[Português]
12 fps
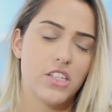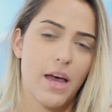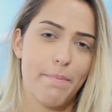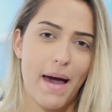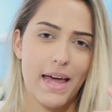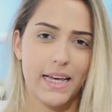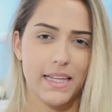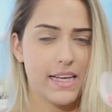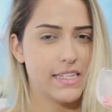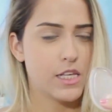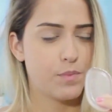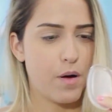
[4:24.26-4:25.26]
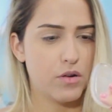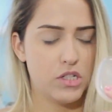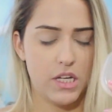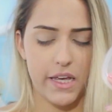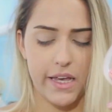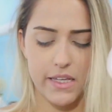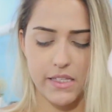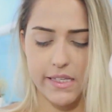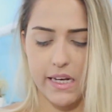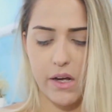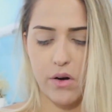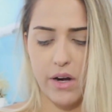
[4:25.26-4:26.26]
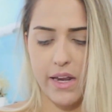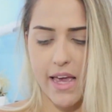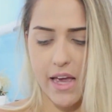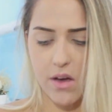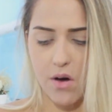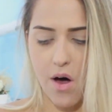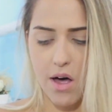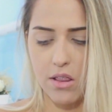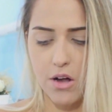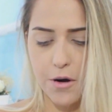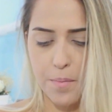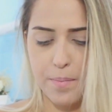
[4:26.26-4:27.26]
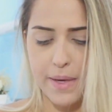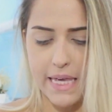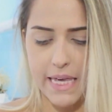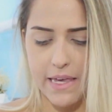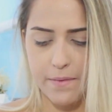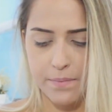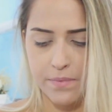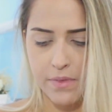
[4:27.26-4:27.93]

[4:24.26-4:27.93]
a marca dessa esponjinha aqui de silicone é Color B.